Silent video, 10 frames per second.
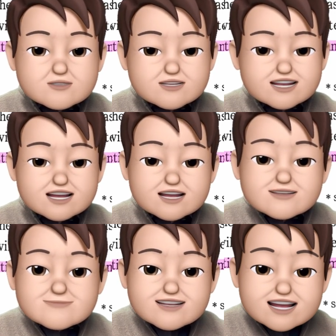
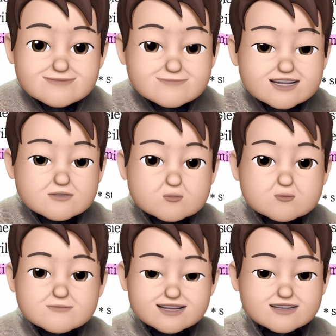부모들이
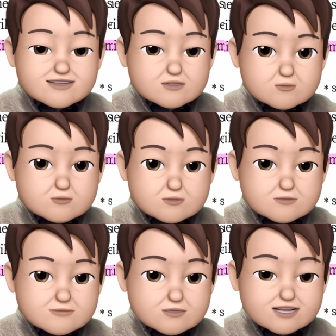비난받도록 만들
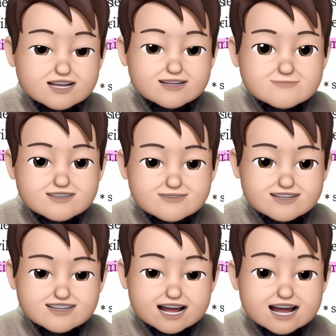정도로 뭐에
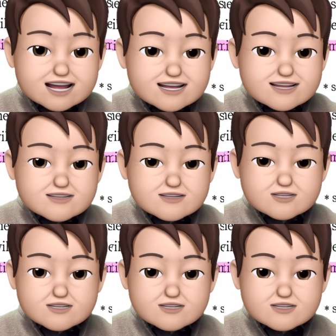대한 비난이냐?